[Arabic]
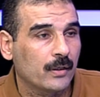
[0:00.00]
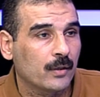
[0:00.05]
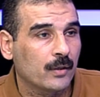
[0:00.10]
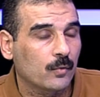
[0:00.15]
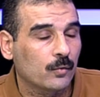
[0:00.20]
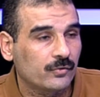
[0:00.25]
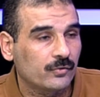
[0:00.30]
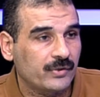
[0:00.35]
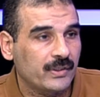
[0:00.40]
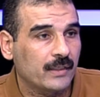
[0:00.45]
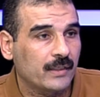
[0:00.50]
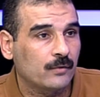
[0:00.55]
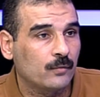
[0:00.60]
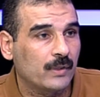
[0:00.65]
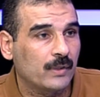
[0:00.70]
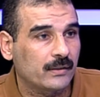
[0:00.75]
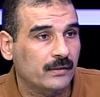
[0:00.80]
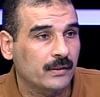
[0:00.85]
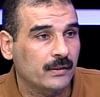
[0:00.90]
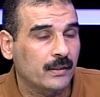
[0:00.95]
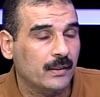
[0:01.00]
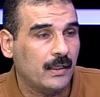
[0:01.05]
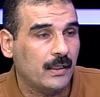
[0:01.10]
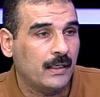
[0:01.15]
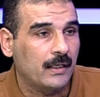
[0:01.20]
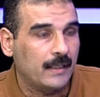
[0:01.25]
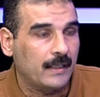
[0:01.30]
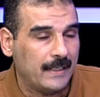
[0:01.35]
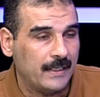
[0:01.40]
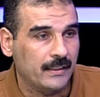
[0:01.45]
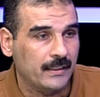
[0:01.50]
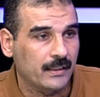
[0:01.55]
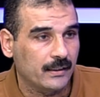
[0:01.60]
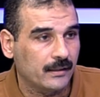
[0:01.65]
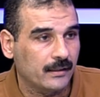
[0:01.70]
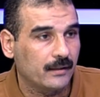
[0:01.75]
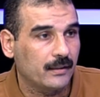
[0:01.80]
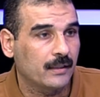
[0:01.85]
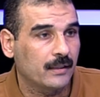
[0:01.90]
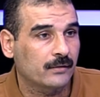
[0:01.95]
روسيا دلوقتي
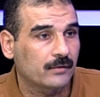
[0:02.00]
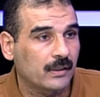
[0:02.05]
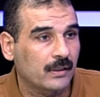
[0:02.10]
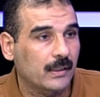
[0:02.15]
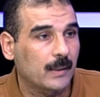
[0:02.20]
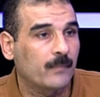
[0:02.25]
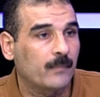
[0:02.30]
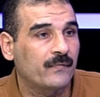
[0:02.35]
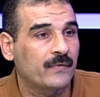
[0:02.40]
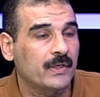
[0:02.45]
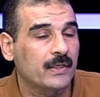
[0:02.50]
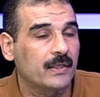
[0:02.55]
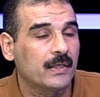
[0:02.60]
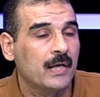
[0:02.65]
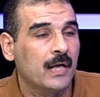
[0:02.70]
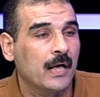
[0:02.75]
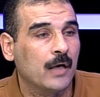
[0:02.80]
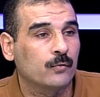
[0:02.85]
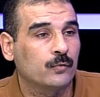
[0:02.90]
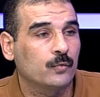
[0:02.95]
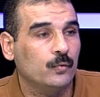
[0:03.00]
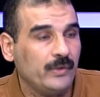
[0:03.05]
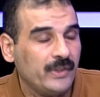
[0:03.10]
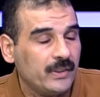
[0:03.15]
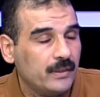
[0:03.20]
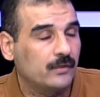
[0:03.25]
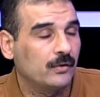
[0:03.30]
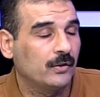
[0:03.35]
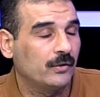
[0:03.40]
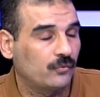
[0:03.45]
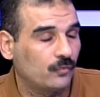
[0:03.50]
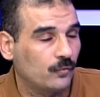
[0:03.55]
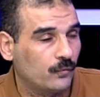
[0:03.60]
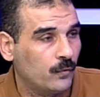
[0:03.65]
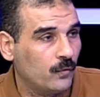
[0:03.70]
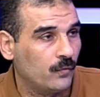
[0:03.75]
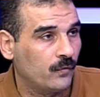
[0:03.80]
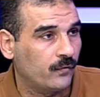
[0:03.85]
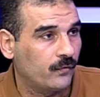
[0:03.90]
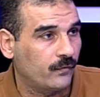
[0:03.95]
حاليا هي ترغب في أو تعيد
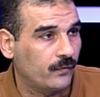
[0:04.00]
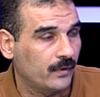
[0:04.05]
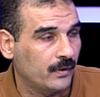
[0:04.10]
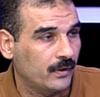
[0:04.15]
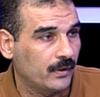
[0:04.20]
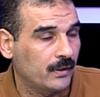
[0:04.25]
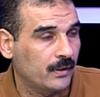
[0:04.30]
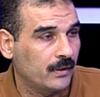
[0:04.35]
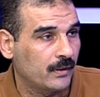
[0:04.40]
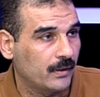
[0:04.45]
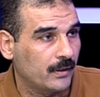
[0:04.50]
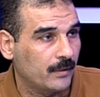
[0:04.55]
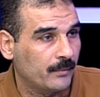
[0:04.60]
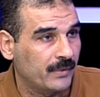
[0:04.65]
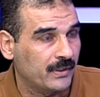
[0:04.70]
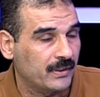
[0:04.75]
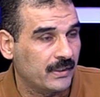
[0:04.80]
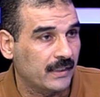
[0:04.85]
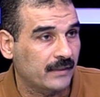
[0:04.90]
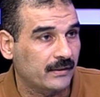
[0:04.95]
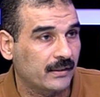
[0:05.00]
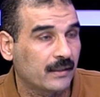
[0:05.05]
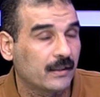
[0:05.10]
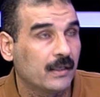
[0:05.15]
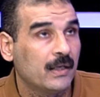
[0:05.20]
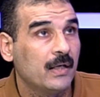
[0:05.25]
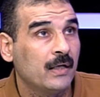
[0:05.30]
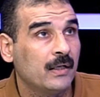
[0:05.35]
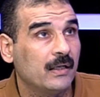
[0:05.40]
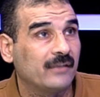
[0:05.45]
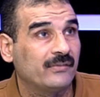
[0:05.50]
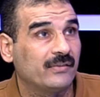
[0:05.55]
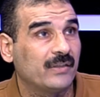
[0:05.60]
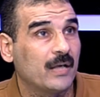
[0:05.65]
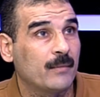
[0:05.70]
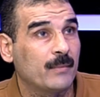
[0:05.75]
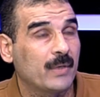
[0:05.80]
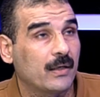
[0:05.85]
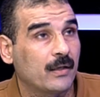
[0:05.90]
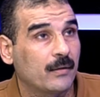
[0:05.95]
الصفوف بداية لا
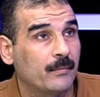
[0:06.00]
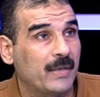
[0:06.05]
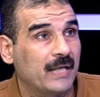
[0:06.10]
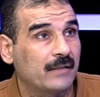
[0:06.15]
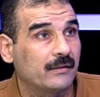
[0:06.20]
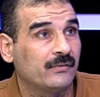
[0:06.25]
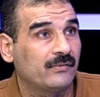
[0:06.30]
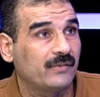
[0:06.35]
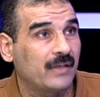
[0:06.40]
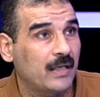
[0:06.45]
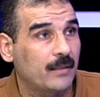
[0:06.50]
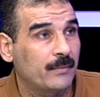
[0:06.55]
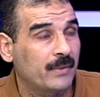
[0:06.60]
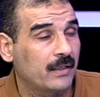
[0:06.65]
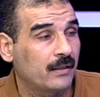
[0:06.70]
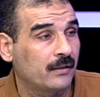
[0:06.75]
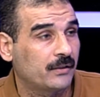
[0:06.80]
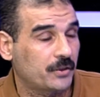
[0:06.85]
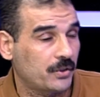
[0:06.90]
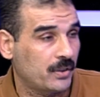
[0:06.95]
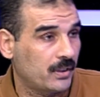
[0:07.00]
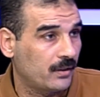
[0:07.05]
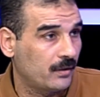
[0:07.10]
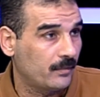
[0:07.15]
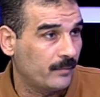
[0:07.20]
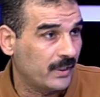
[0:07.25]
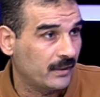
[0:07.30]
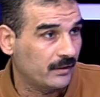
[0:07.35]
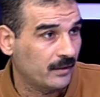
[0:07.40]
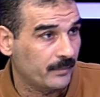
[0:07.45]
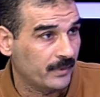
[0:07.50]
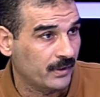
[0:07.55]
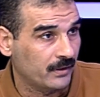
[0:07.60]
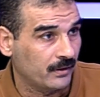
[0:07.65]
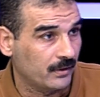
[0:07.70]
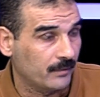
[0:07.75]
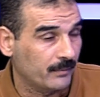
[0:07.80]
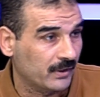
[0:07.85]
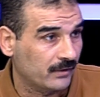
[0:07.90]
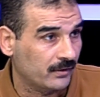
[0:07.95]
سيما بعد انسحابها الشهر الماضي
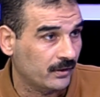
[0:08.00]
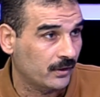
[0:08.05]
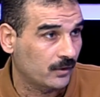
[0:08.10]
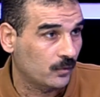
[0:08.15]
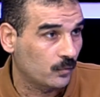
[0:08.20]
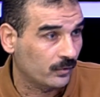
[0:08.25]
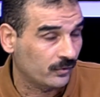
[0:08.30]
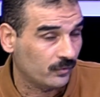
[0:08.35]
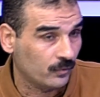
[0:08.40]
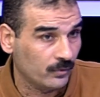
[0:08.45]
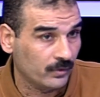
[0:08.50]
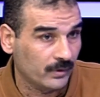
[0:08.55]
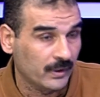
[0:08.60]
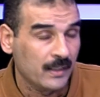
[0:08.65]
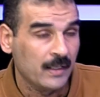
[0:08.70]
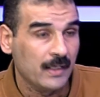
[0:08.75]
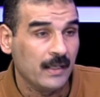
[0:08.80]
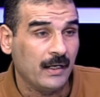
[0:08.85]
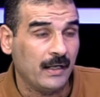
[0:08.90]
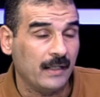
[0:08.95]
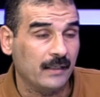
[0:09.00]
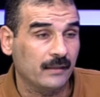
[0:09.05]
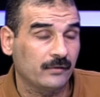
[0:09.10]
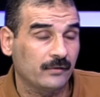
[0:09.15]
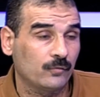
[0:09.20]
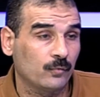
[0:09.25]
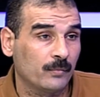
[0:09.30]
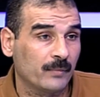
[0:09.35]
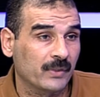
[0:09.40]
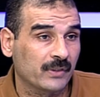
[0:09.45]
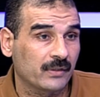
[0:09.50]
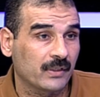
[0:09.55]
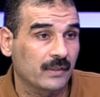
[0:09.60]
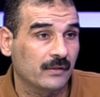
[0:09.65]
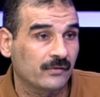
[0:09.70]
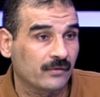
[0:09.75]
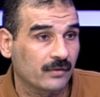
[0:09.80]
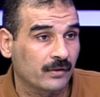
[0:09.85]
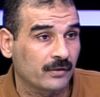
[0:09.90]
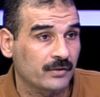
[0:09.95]
من منطقة خرسون حيث المنطقة
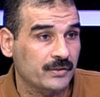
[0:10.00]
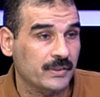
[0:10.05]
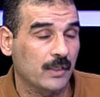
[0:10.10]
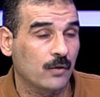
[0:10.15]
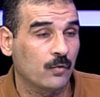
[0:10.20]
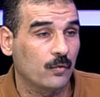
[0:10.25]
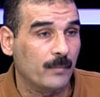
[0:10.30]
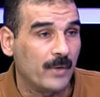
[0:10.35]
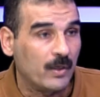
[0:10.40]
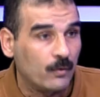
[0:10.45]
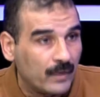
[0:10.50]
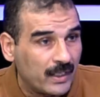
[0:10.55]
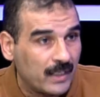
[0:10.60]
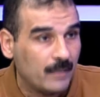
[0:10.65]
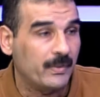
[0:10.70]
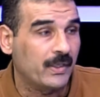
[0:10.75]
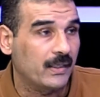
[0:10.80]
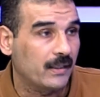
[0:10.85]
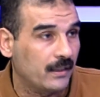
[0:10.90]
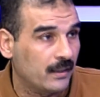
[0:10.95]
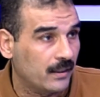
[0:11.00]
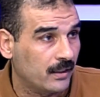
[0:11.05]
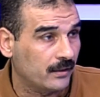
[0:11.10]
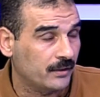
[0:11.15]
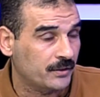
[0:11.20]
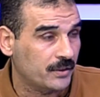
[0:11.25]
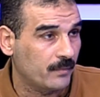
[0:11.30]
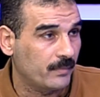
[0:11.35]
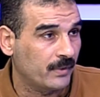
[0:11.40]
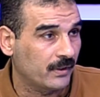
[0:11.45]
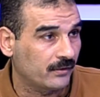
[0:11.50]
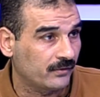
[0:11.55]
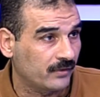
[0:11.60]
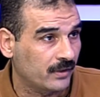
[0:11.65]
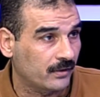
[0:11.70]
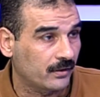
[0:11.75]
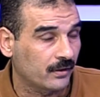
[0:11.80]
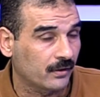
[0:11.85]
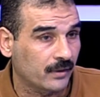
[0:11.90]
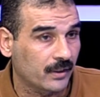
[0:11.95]
الاستراتيجية أو البوابة إلى شبه
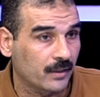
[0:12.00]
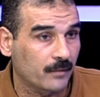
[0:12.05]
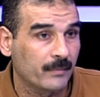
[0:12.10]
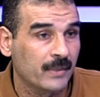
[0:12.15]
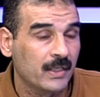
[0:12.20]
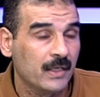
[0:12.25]
جزيرة الخرم